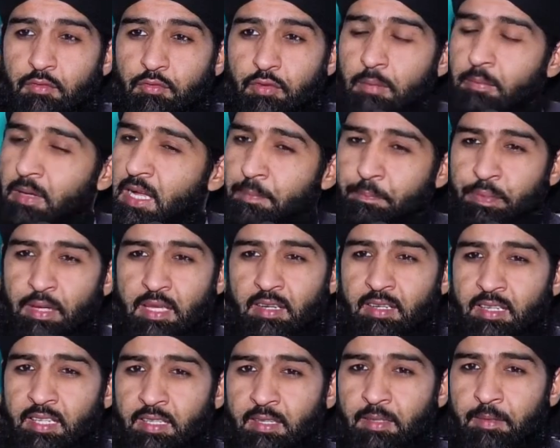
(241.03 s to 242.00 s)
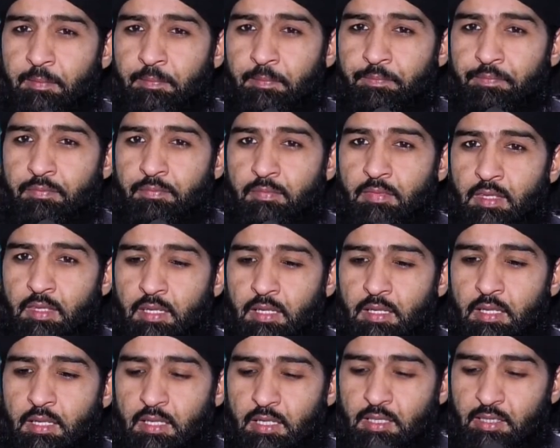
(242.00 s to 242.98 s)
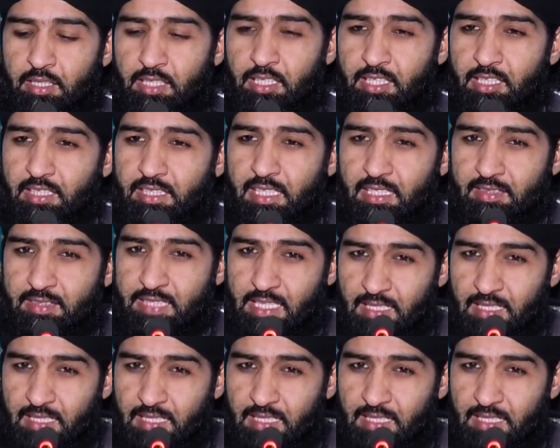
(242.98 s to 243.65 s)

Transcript: फरमाया फिर नहीं ईद का